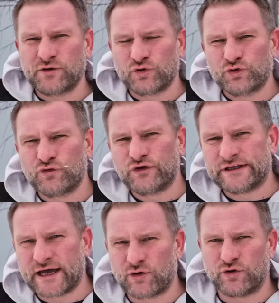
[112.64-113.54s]
грунтовые
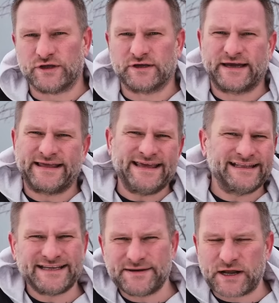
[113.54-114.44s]
дороги,
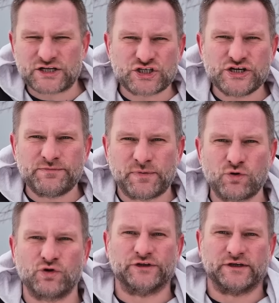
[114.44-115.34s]
какие-то небольшие
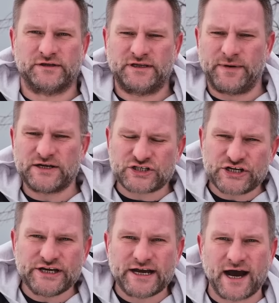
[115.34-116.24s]
броды,
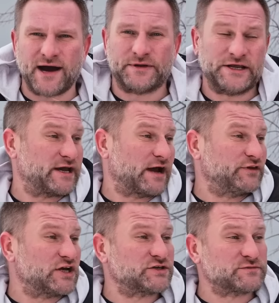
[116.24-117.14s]
небольшие камни или, как в
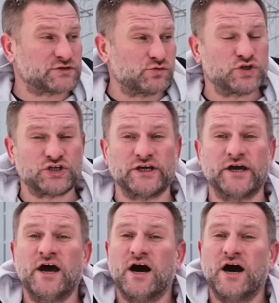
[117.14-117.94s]
нашем случае,